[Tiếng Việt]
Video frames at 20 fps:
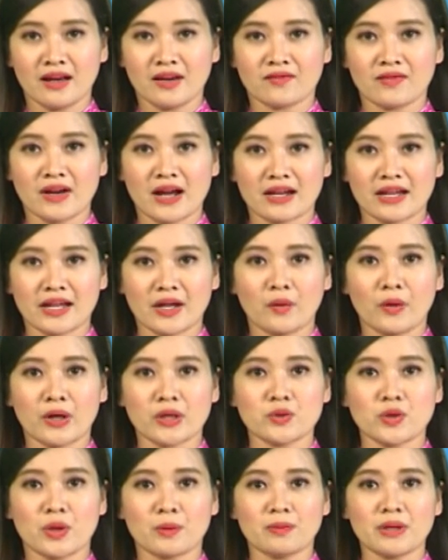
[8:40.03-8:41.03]
và kế
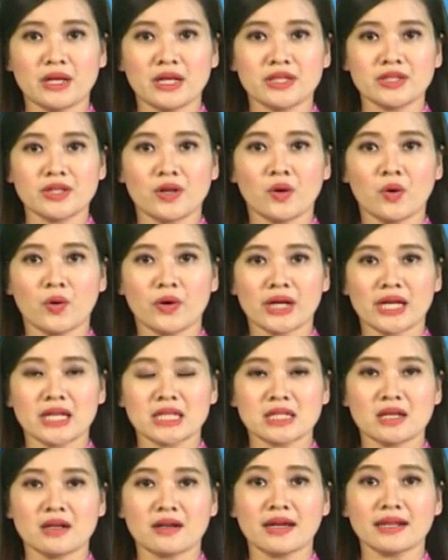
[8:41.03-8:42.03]
hoạch chuẩn bị cho hội nghị
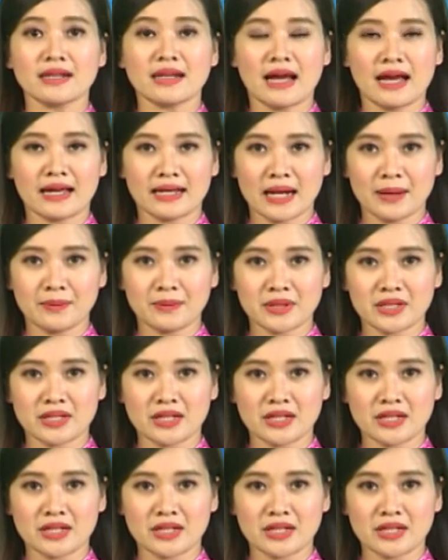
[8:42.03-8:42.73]
sơ kết 2 năm